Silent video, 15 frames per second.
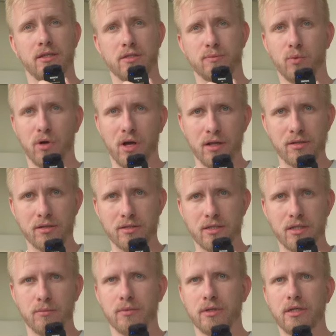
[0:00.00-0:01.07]
с
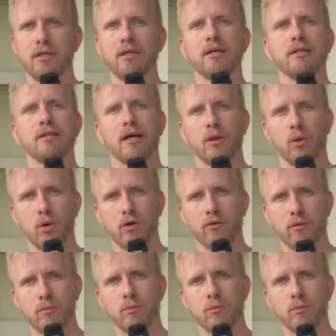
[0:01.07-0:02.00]
бухгалтерским и налоговым